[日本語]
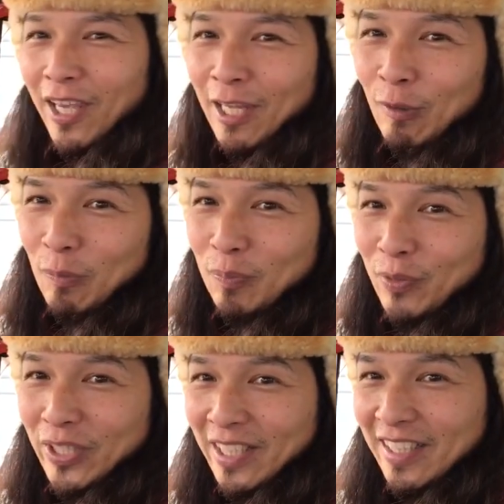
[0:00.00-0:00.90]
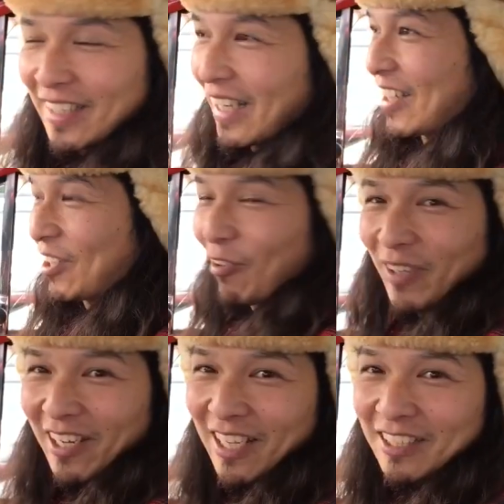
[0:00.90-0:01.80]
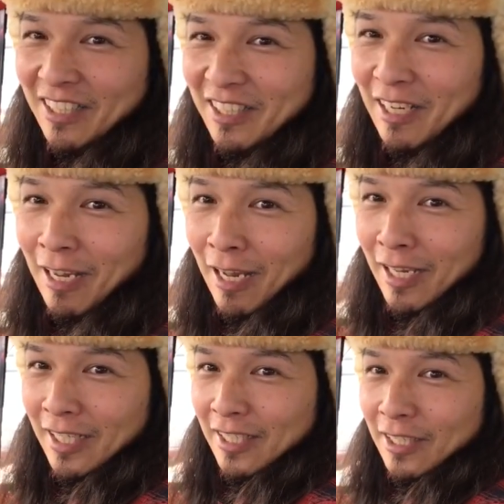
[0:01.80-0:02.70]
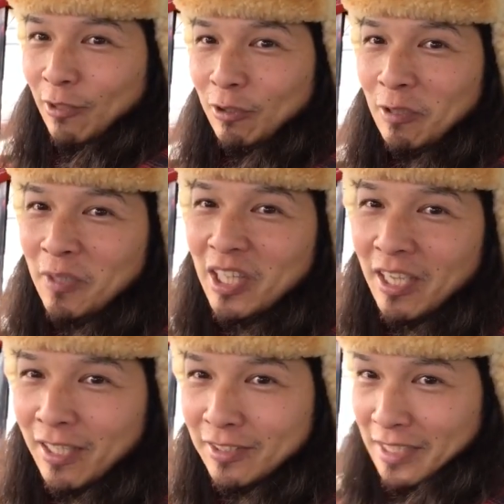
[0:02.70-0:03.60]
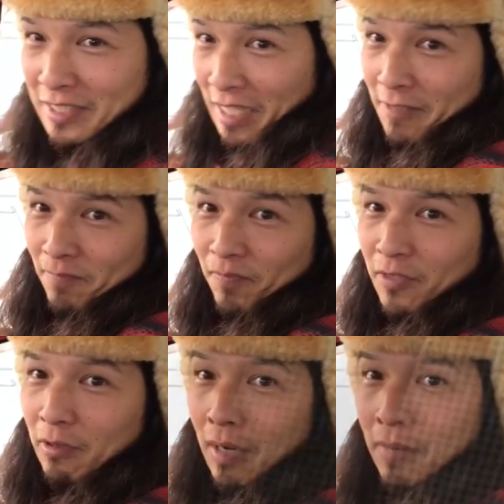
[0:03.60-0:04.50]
江戸っぽい興味ある方いたら、寄ってみてください。では、